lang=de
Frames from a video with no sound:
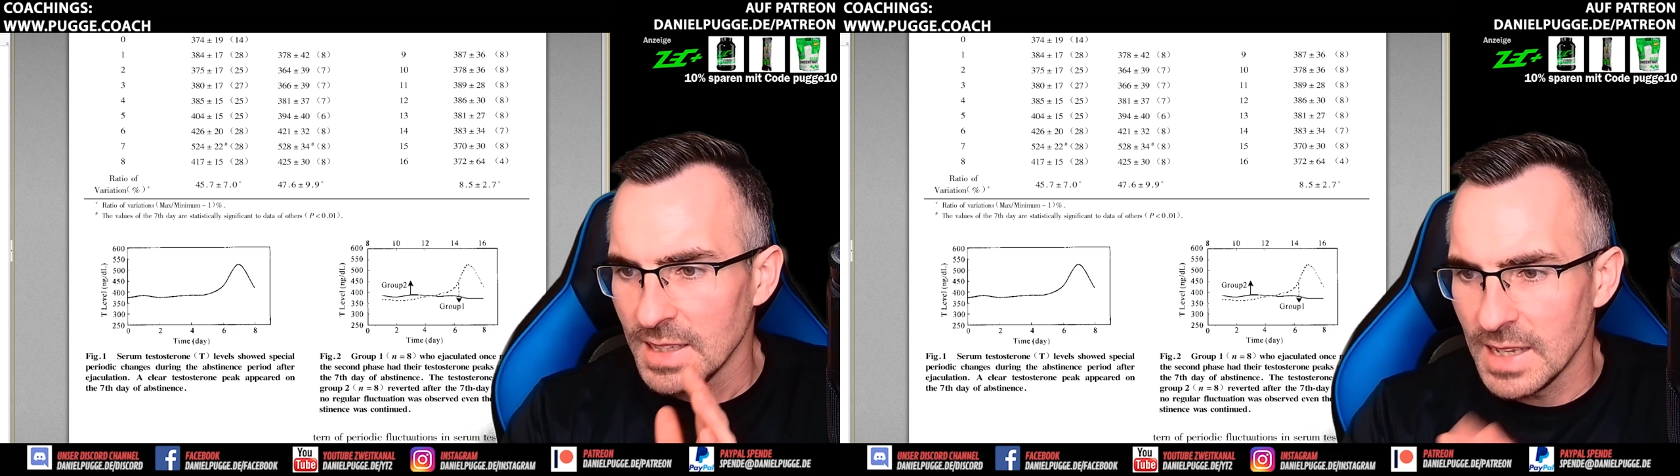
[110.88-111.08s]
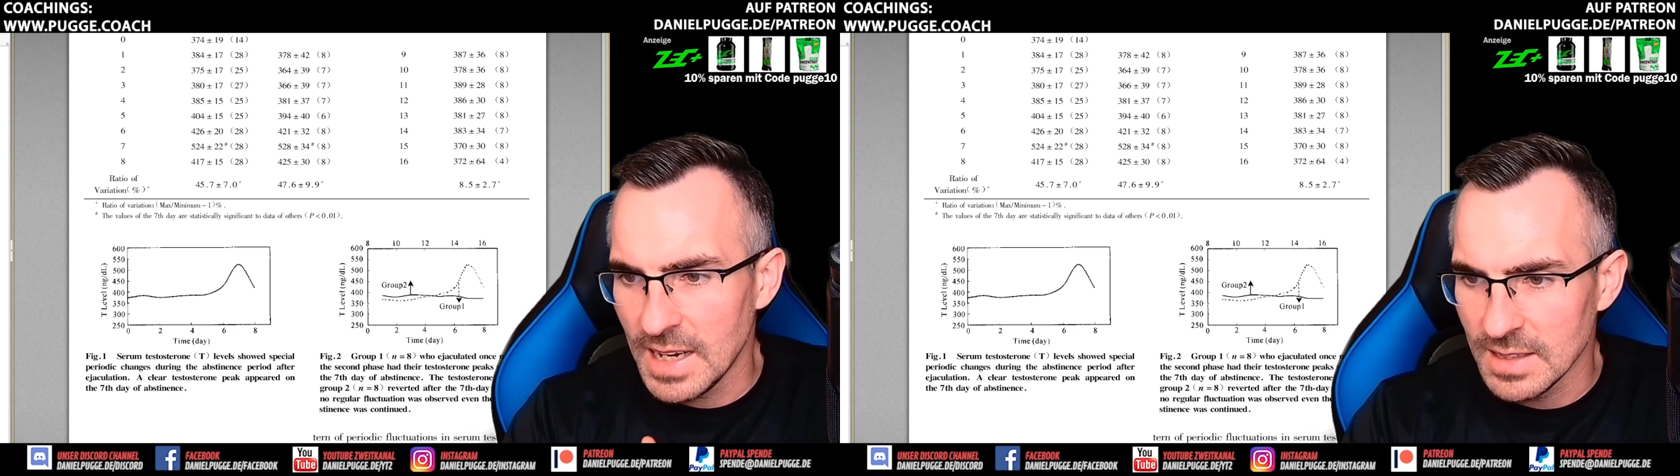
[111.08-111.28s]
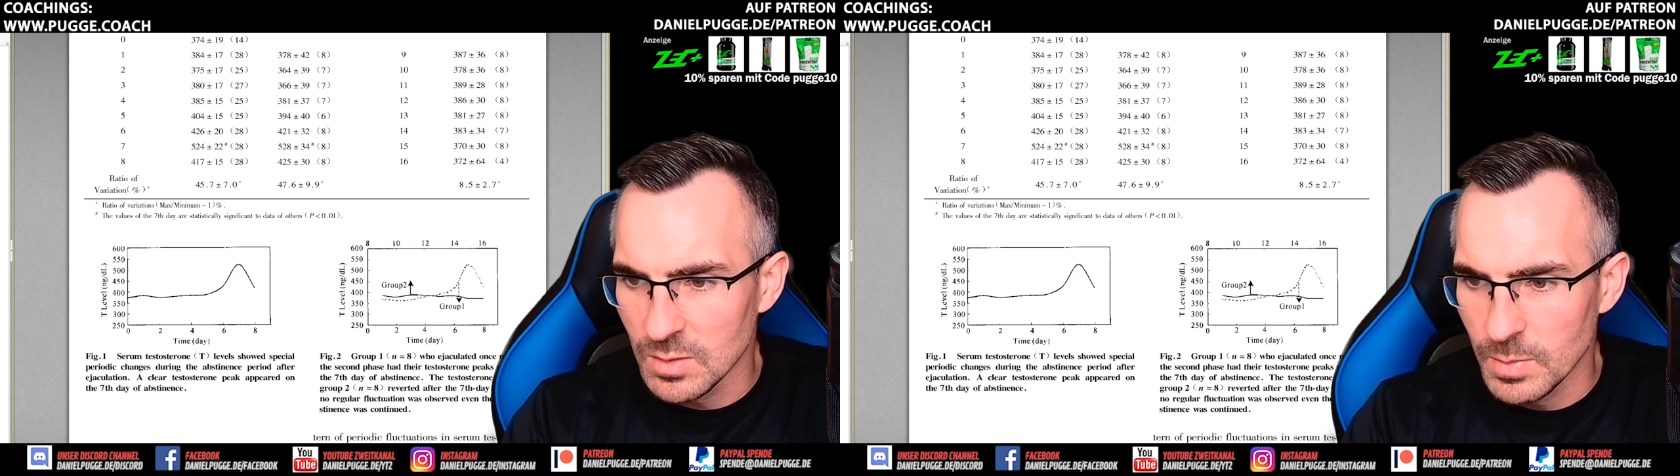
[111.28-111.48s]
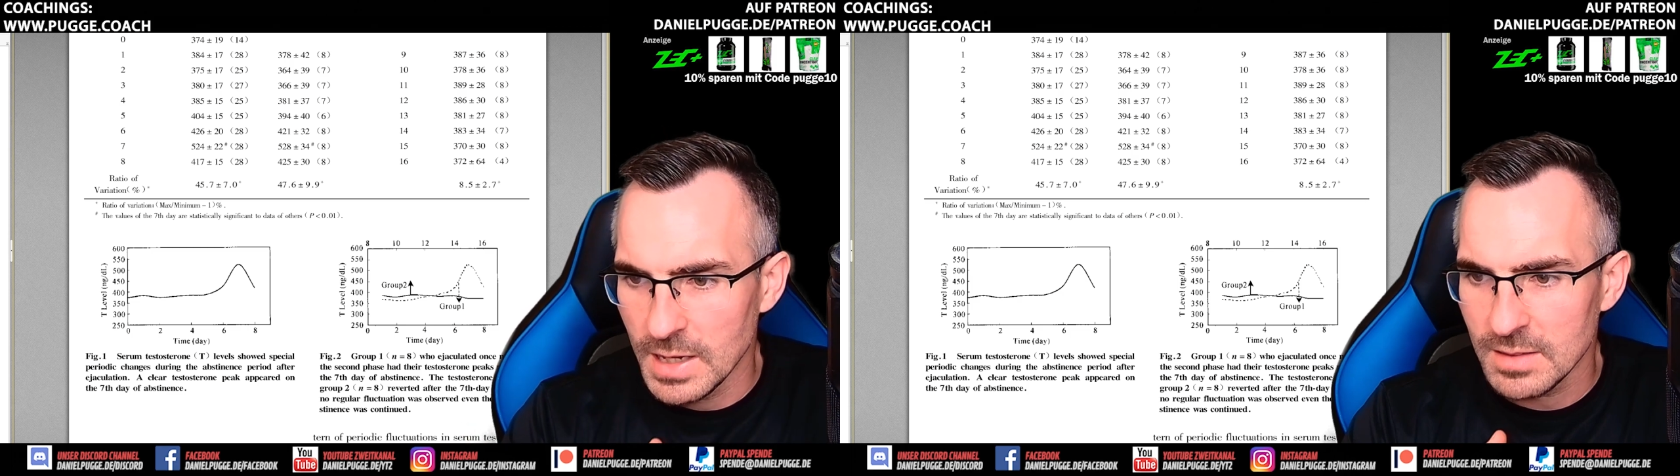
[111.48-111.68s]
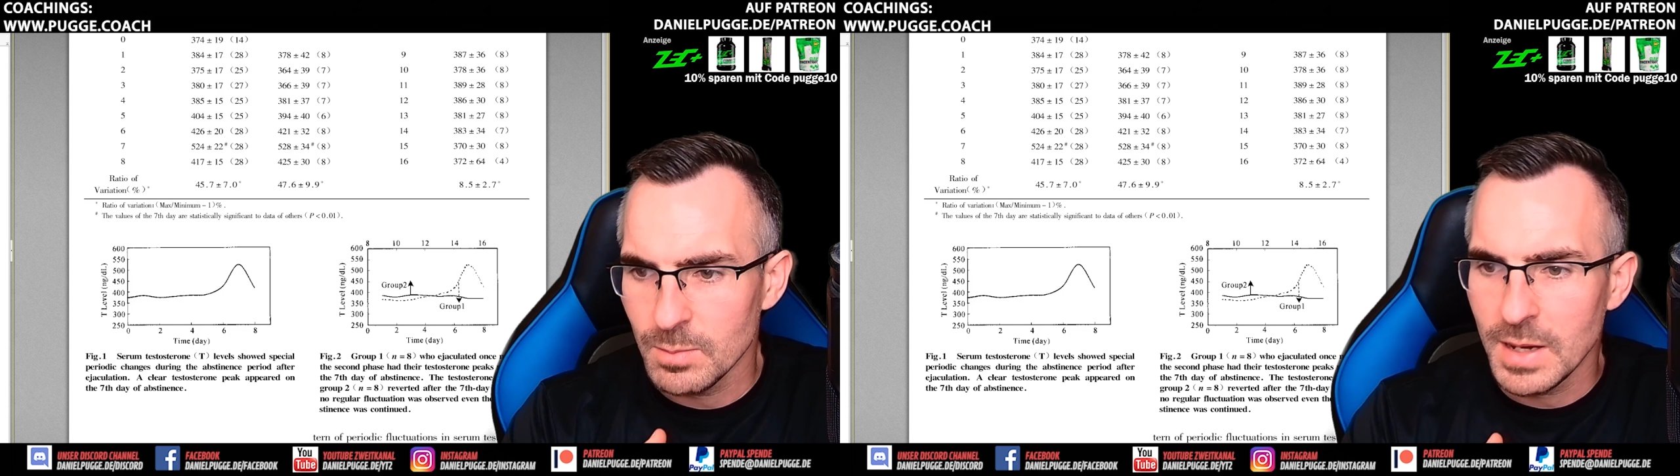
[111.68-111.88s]
Naja, zum
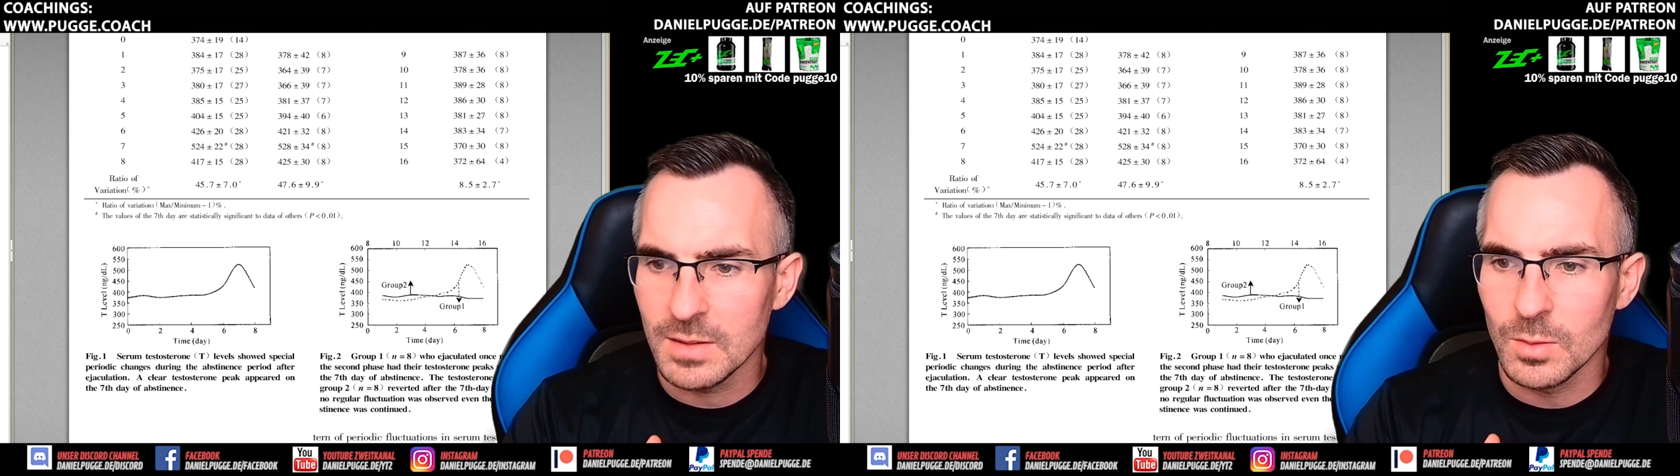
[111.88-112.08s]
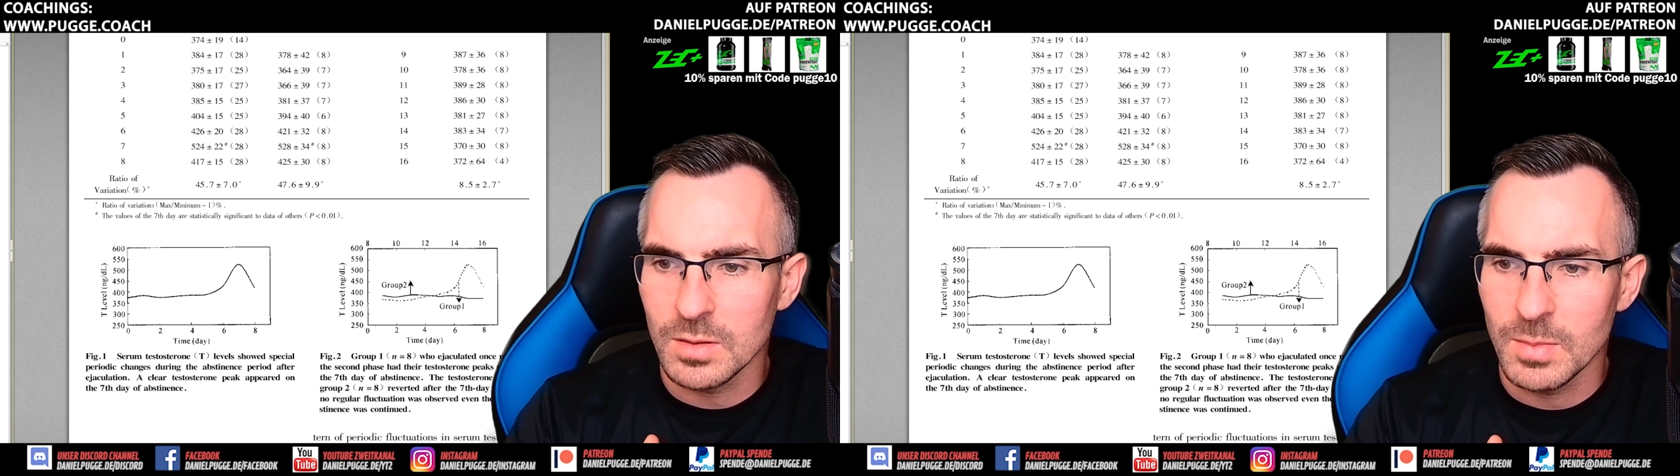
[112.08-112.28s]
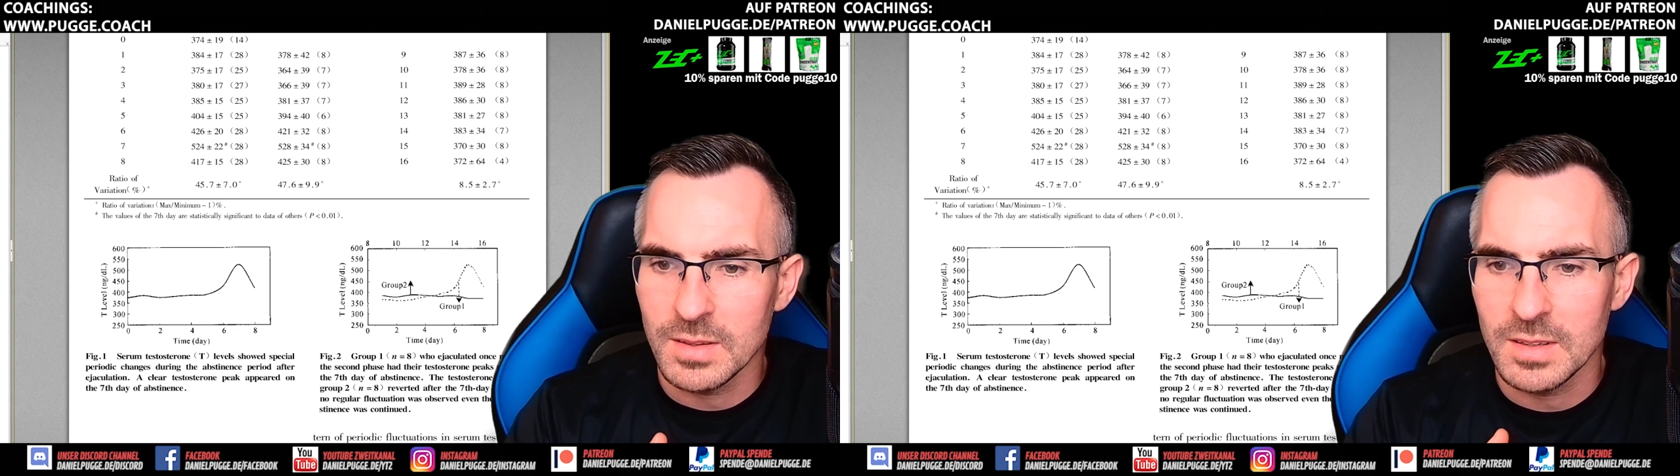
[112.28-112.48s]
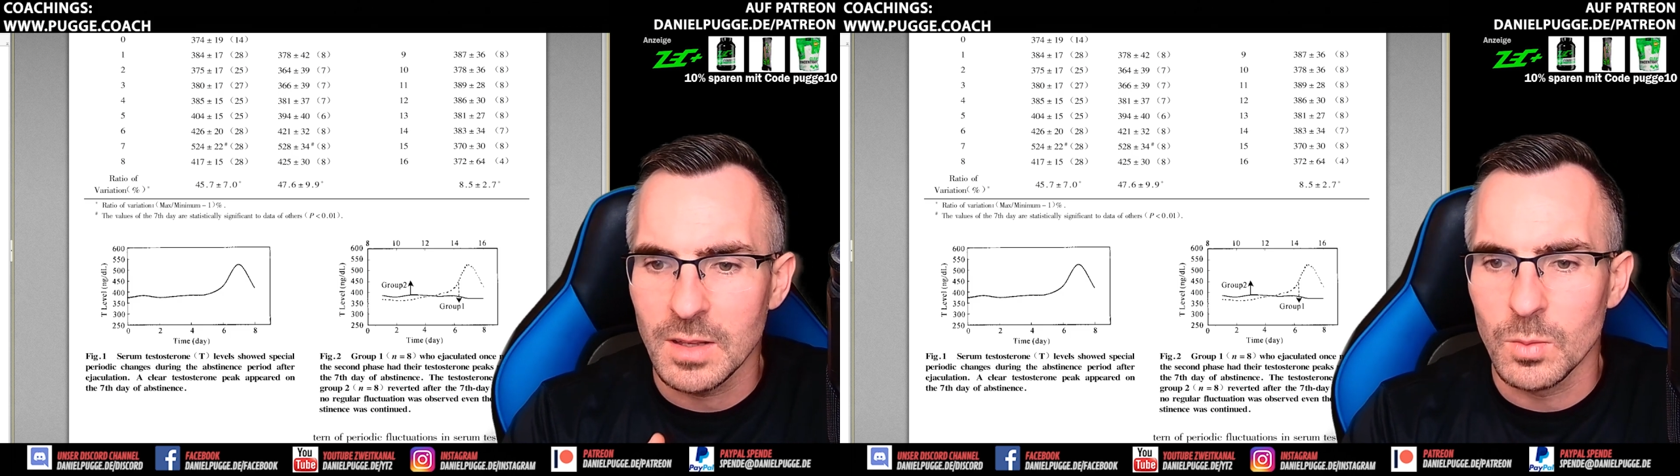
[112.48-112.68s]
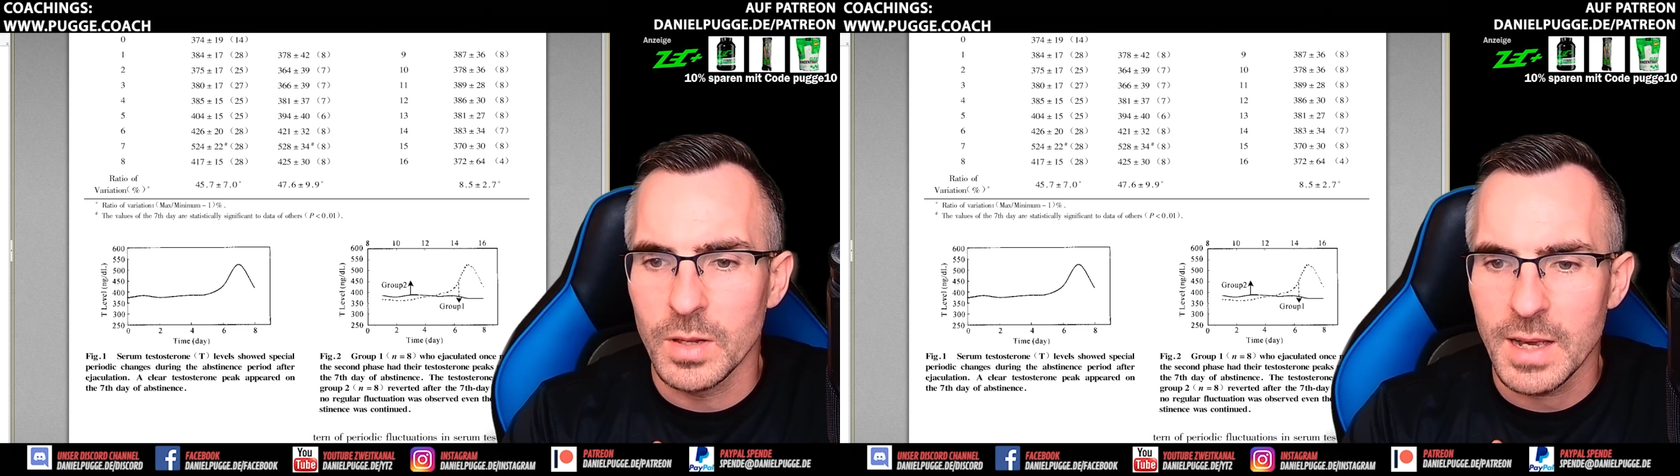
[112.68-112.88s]
ersten Mal sollte man sich
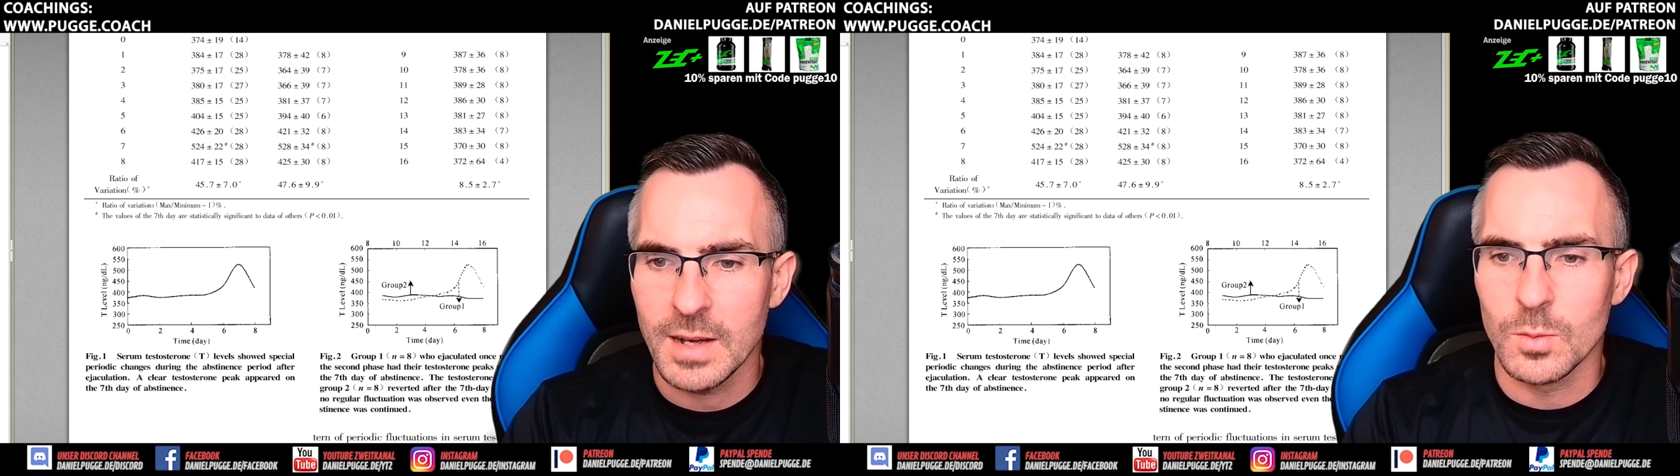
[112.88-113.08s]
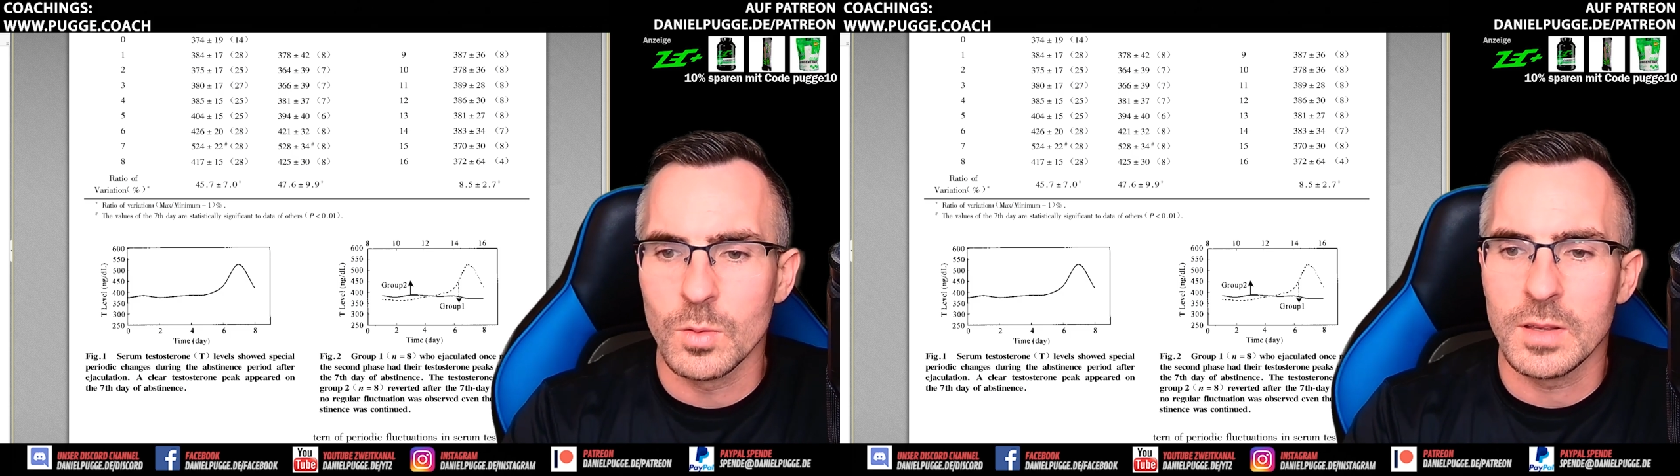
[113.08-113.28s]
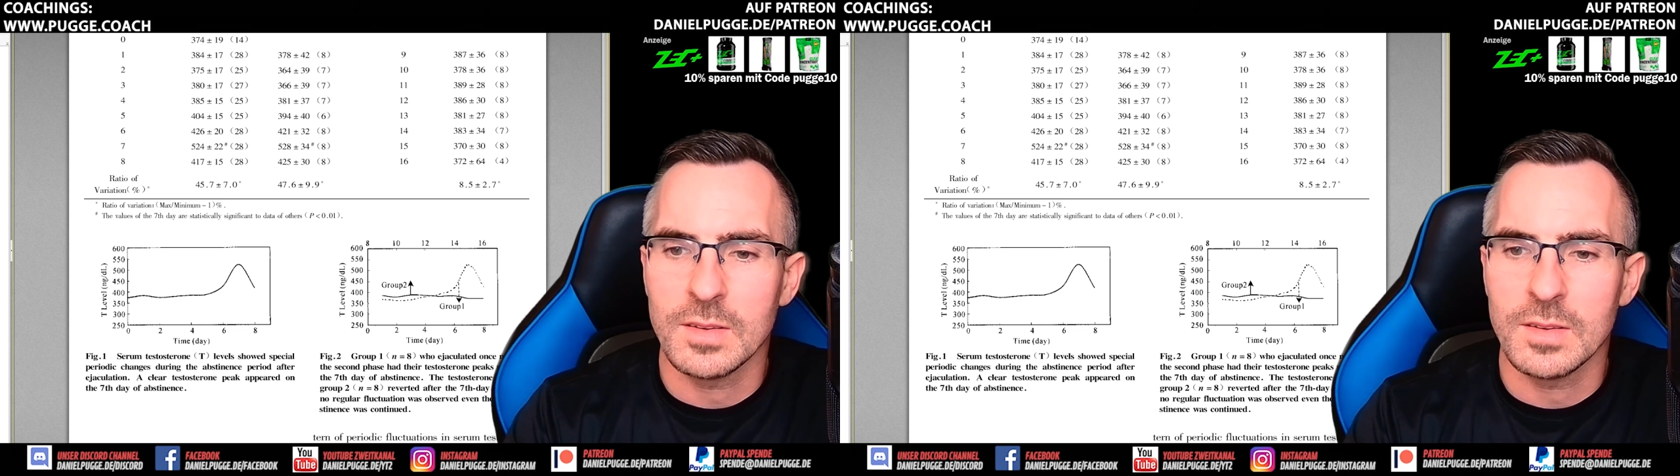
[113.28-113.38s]
natürlich angucken,